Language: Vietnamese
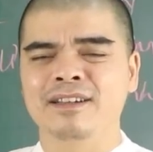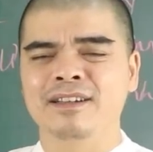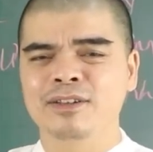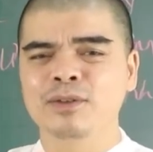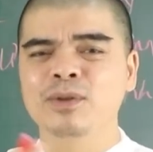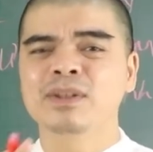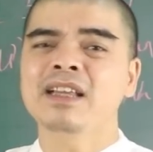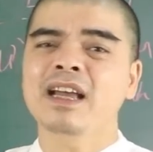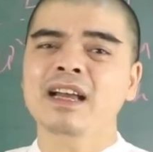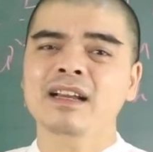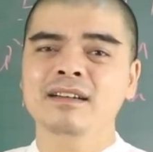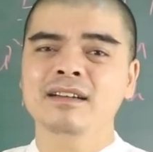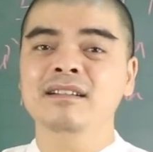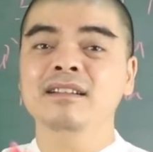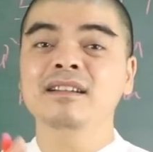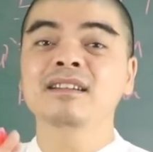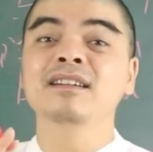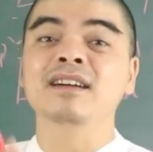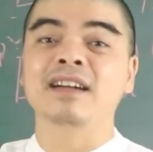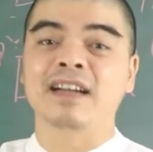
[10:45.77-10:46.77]
đối tác nó
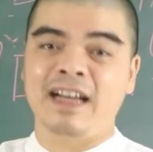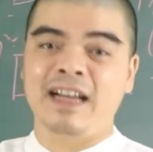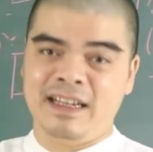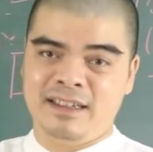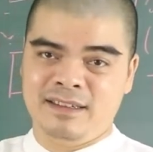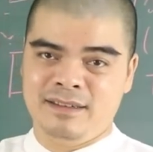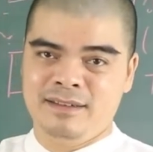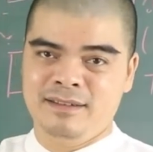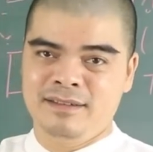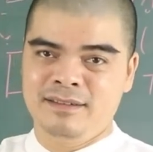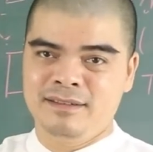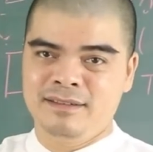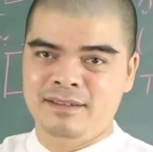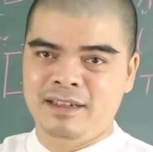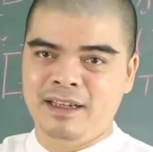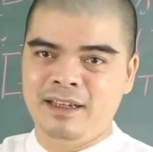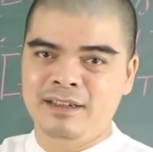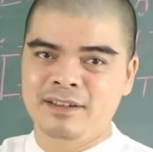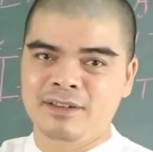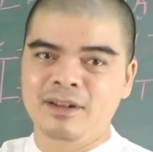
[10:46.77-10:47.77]
lừa gạt
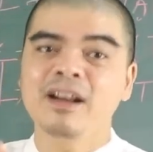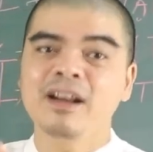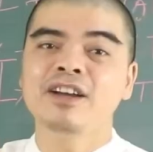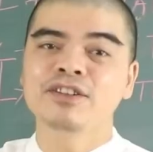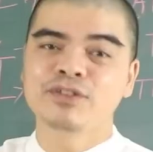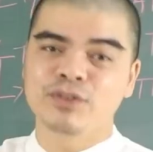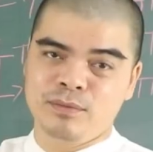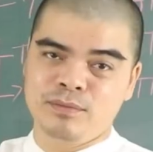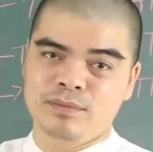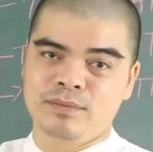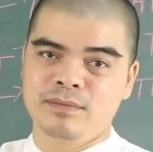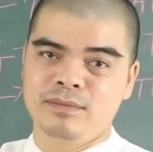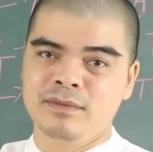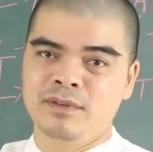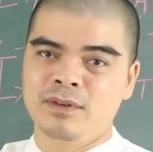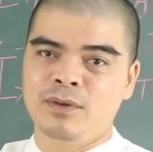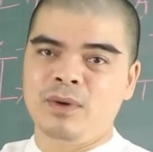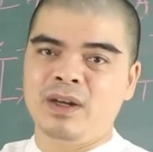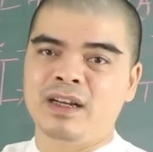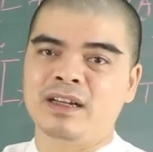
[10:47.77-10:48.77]
đấy, nó lợi dụng
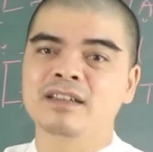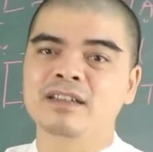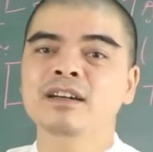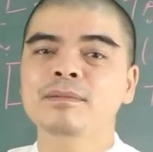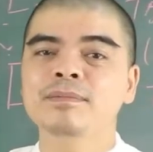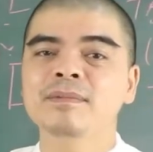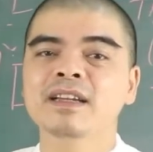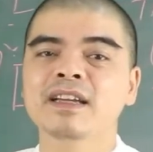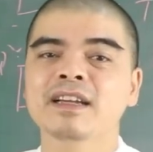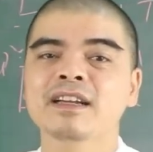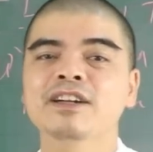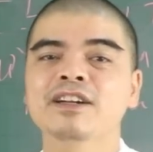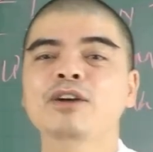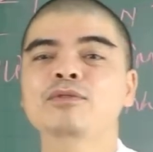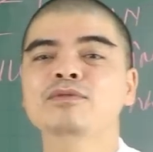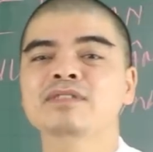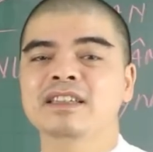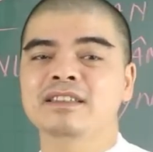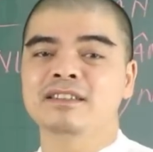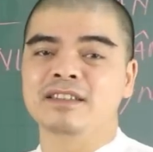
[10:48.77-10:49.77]
hoặc là cướp đi
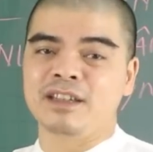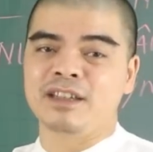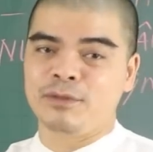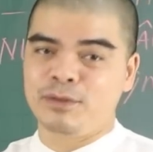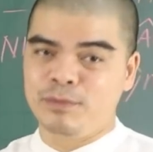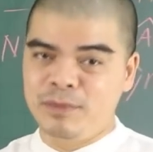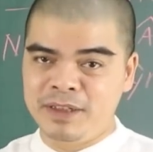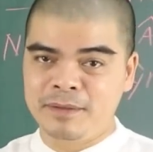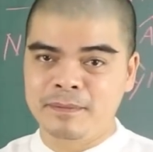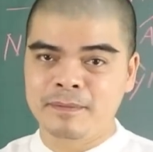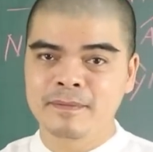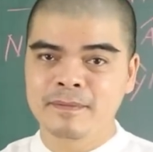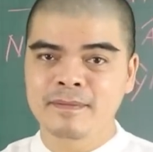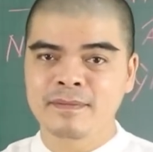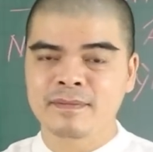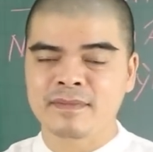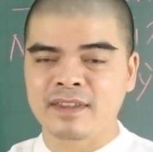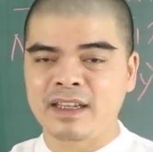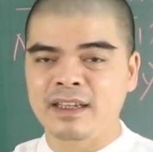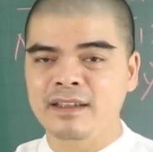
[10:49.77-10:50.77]
công danh sự nghiệp của mình
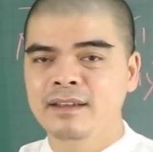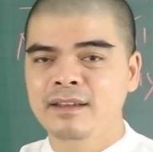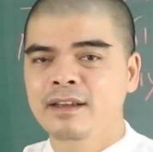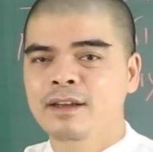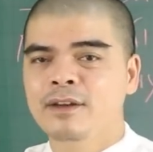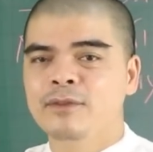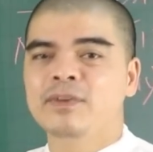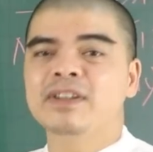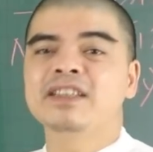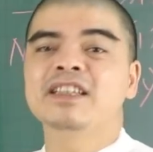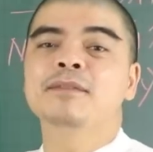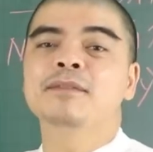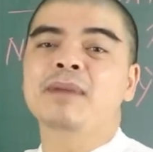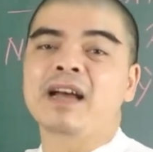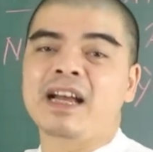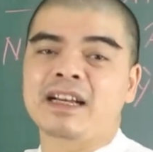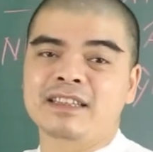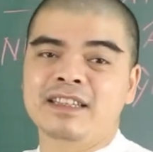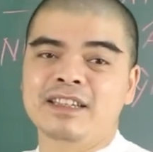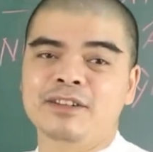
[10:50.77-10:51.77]
đấy. Về tiền
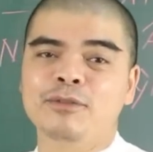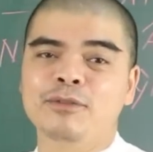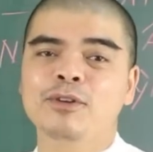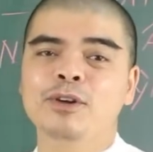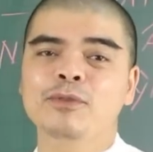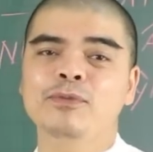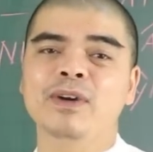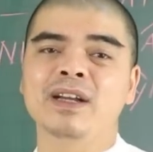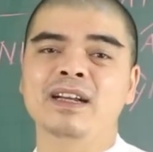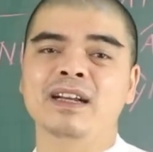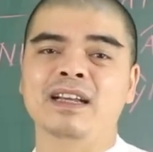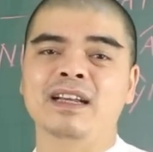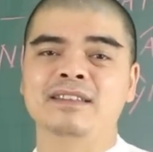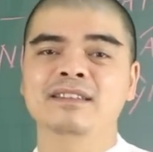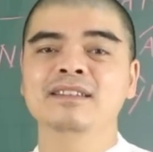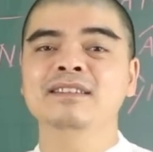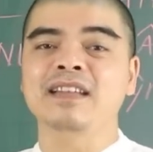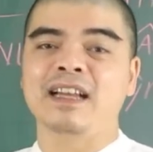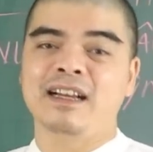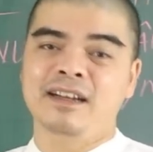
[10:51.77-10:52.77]
bạc thì cũng có phần là
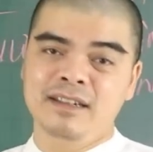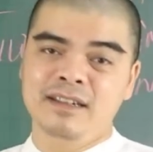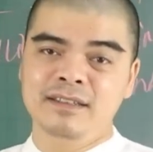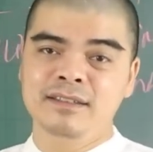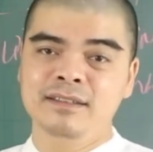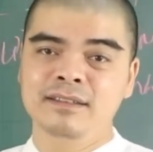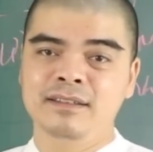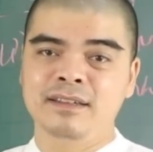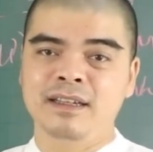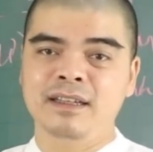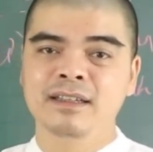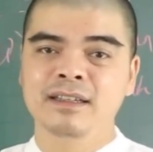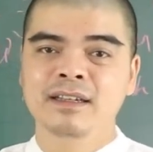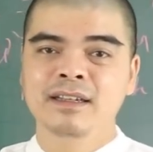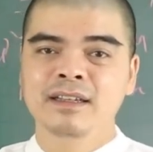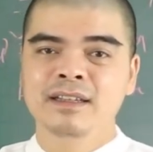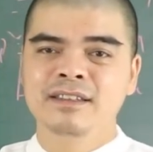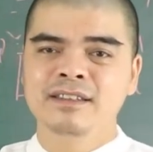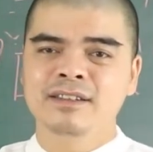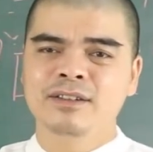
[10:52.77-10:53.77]
dư giả hơn đấy,
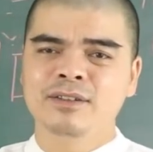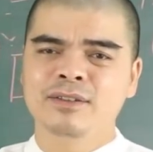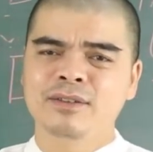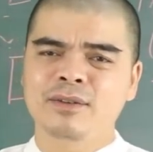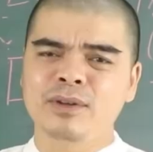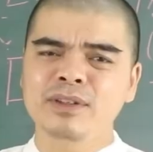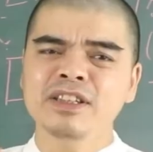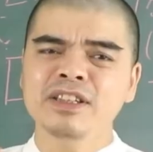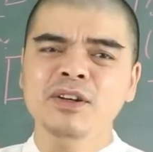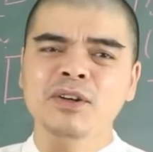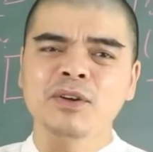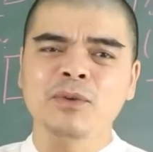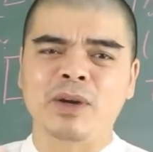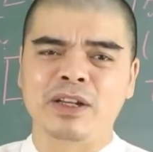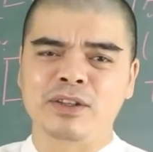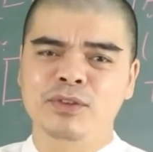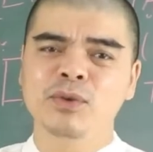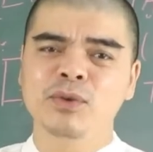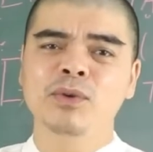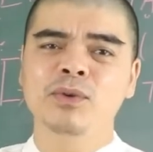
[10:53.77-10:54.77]
có nhiều được
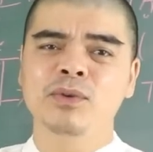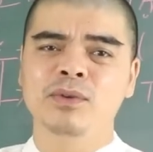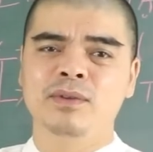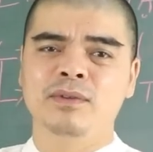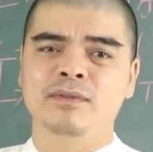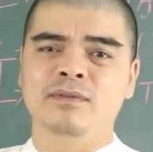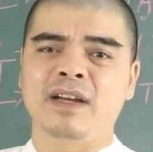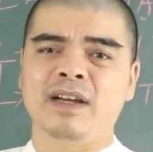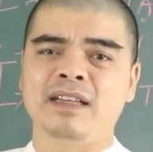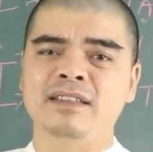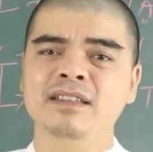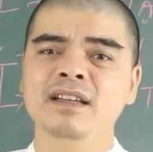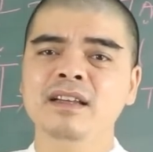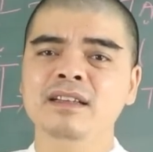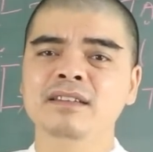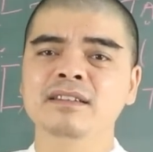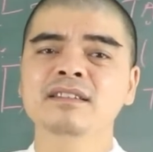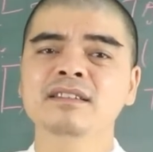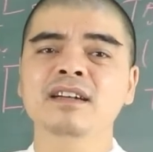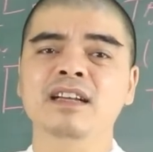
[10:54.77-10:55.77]
khoản thu, và nhất là
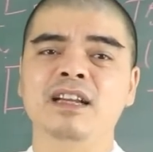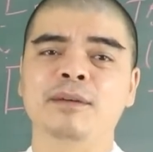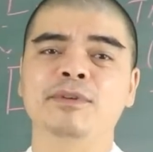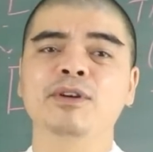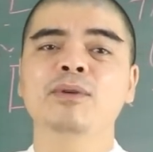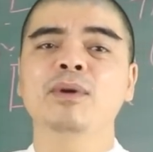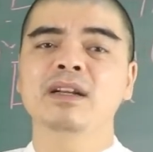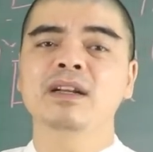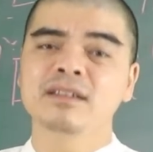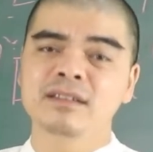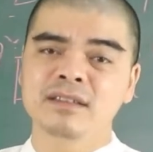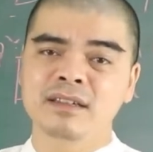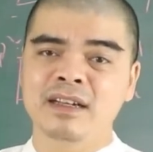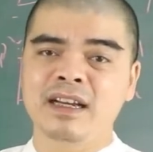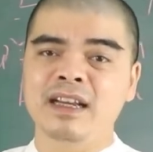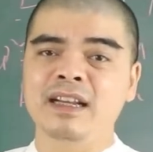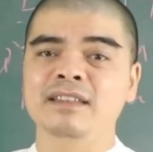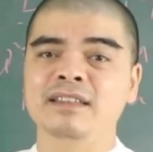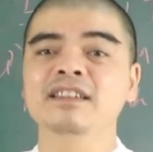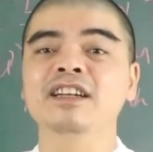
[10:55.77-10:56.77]
những người làm công ăn lương
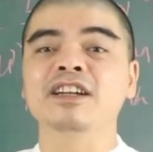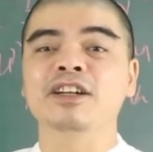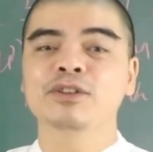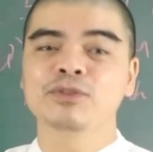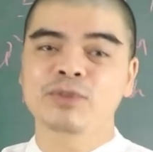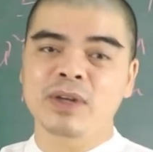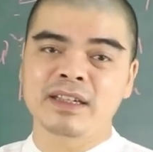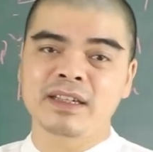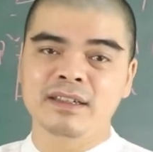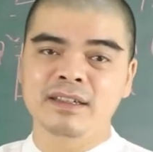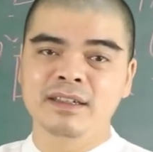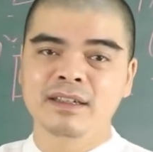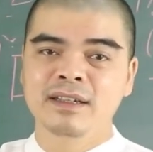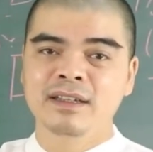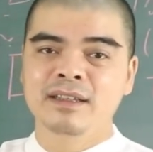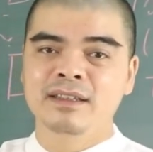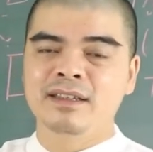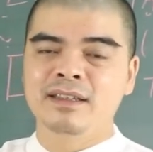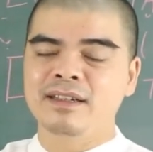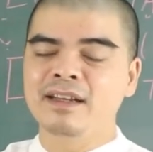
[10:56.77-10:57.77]
hay là những người kinh doanh ấy,
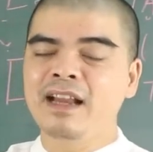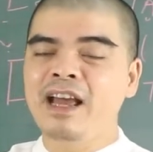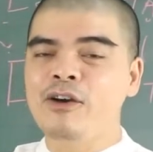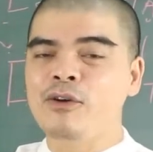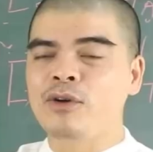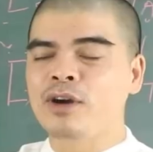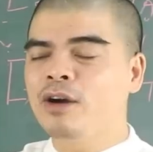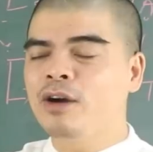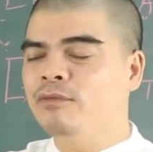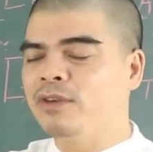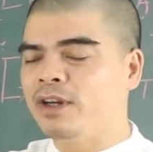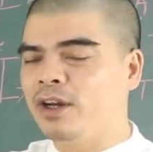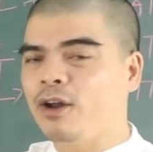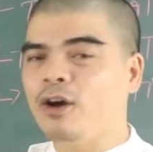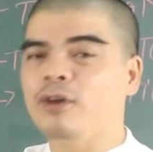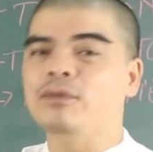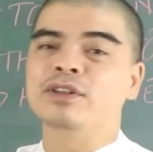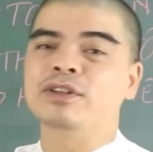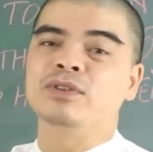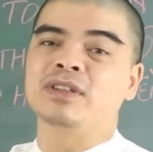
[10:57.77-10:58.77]
thì đều không phải
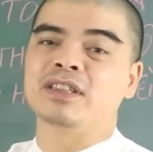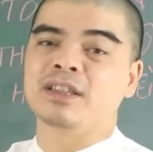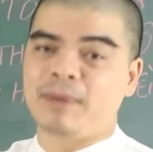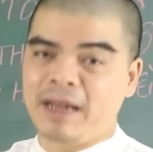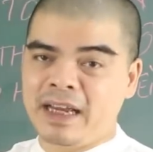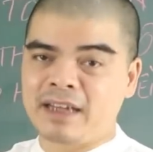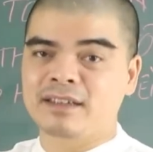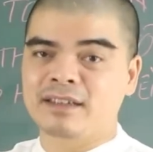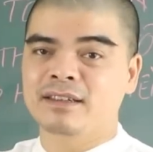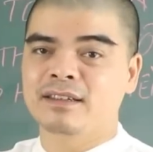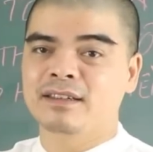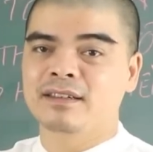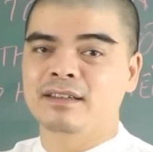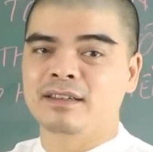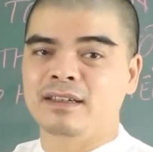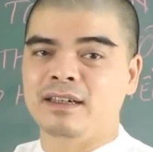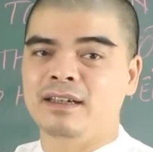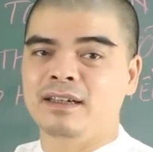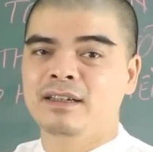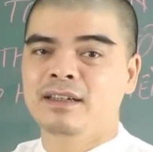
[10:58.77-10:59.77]
lo về chuyện tiền bạc
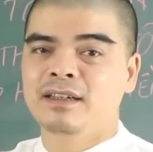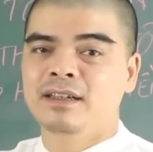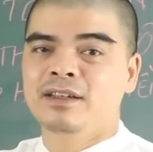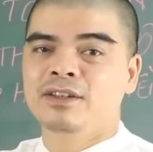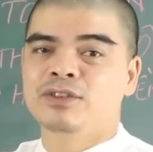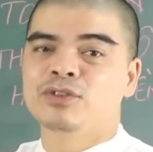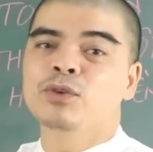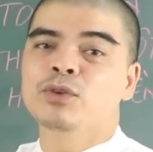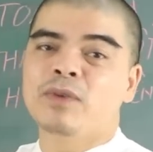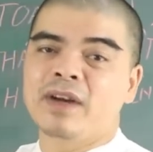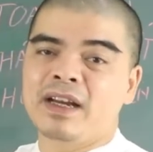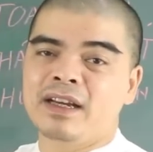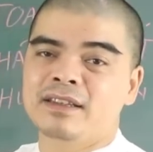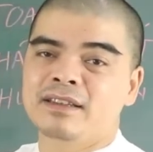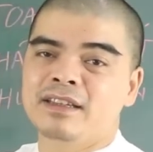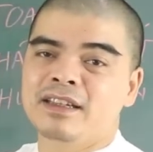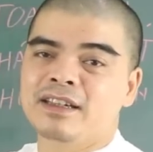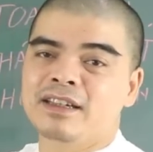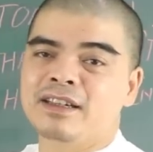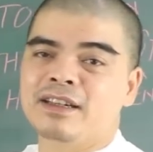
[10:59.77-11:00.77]
đấy. Dù vậy
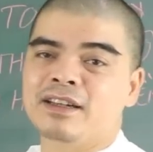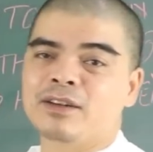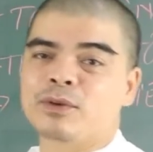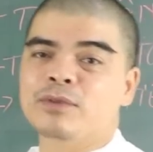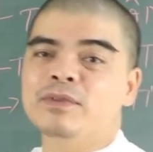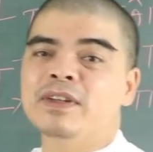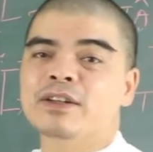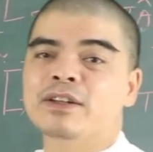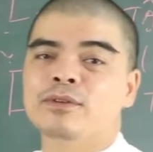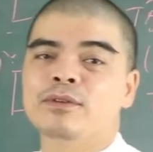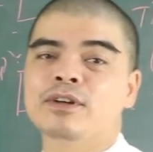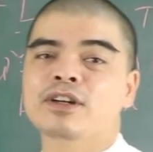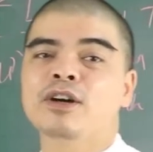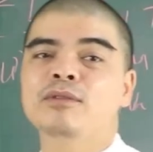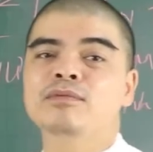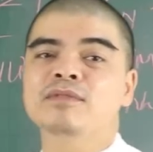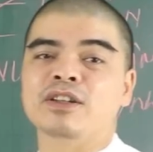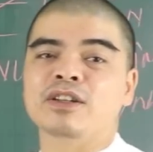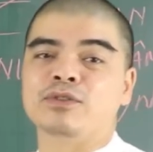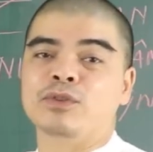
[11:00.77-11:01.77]
thì quý vị cũng
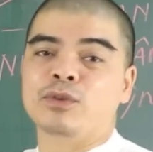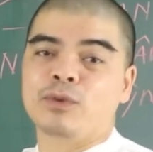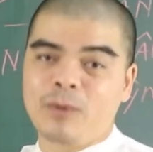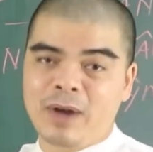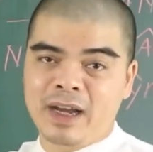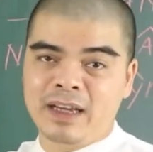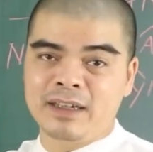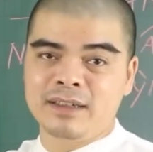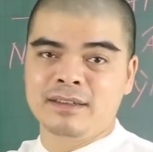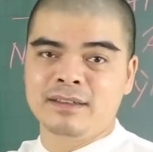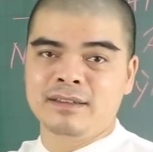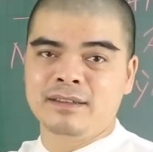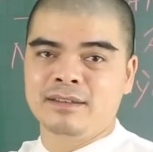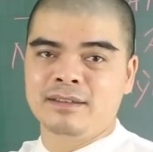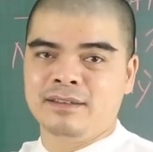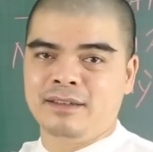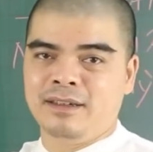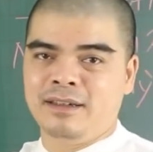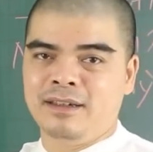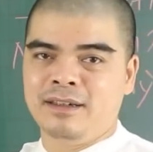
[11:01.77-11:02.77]
không thể chủ quan
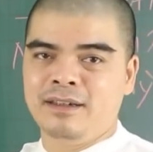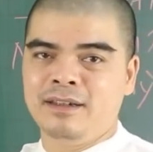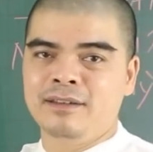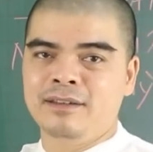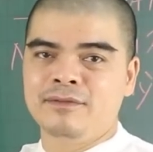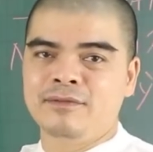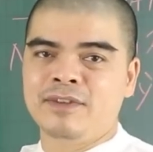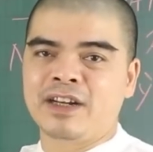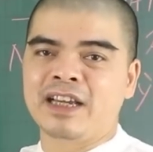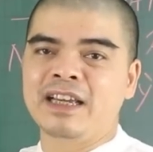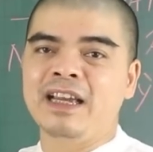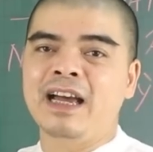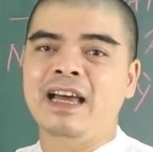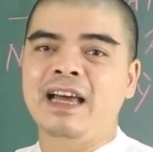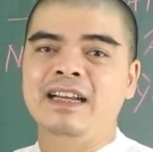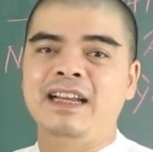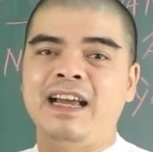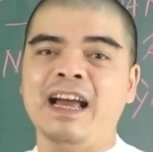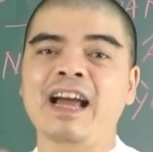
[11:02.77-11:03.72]
đó về cái hạn là